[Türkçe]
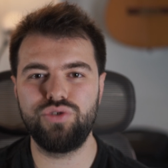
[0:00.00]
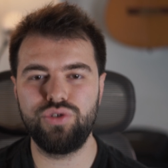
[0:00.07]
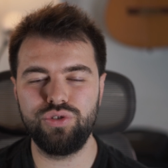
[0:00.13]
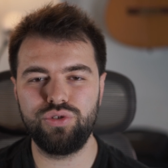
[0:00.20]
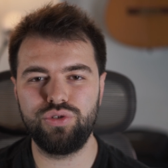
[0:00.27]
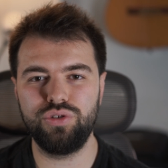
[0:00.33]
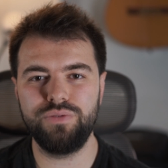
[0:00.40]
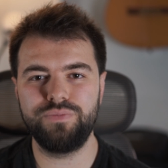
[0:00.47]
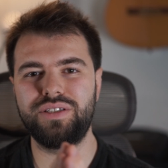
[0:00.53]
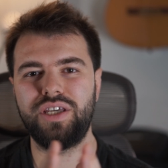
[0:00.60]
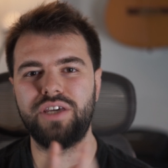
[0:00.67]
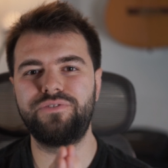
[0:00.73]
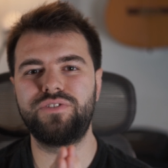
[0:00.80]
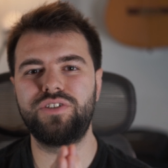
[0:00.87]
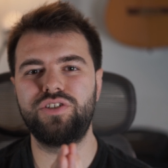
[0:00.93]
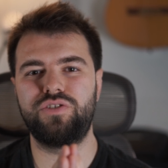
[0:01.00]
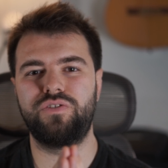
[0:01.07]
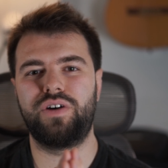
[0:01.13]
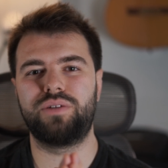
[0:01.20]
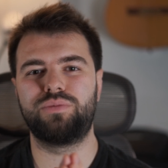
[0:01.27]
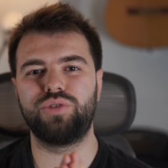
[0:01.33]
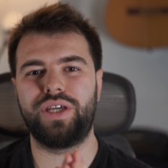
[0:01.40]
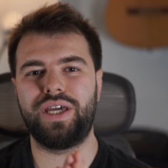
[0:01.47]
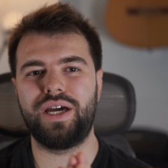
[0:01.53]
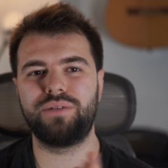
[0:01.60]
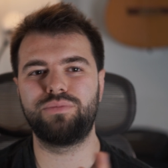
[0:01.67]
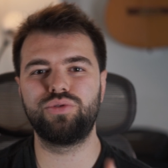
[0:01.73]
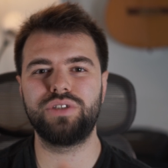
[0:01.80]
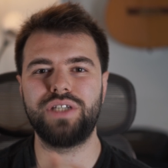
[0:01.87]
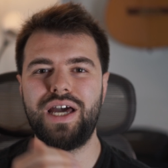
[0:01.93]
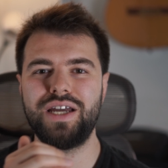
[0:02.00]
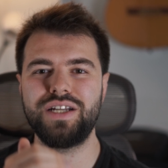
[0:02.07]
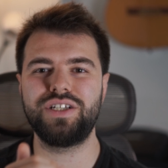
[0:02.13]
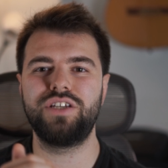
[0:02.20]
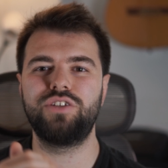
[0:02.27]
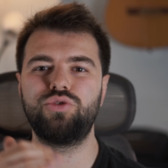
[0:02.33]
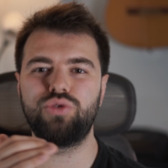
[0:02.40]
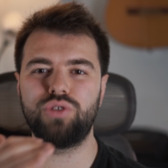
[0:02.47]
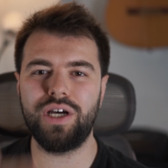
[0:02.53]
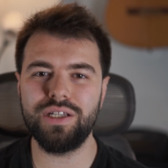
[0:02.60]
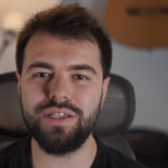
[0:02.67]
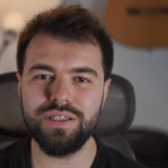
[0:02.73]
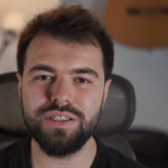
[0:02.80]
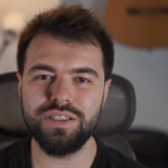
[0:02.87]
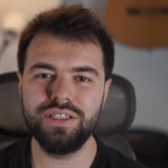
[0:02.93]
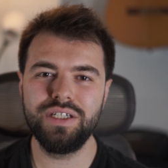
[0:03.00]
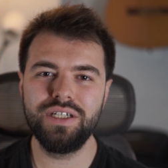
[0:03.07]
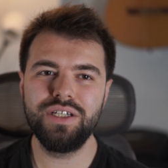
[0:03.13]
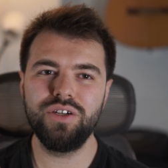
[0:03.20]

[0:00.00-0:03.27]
Çünkü teftiş var burada. Yani burada her şey kurallı.